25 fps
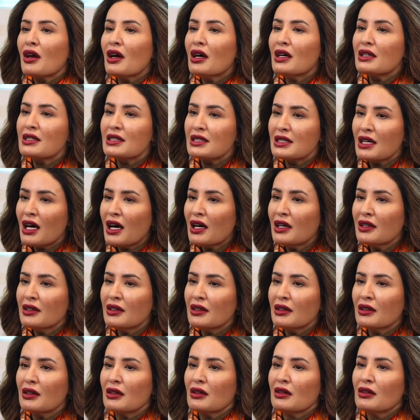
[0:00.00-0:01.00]
راح
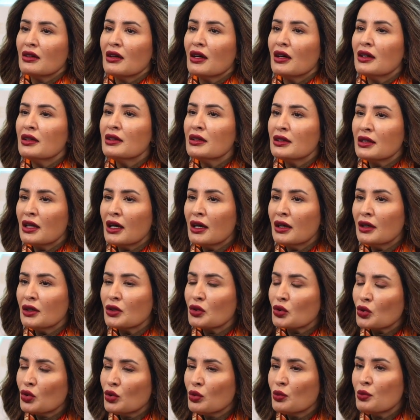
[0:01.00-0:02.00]
تساعدك ان انت
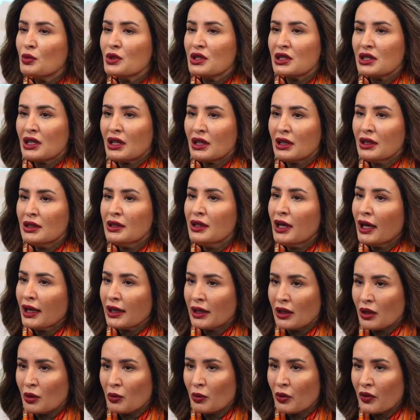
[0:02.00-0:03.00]
تكون مستعد حق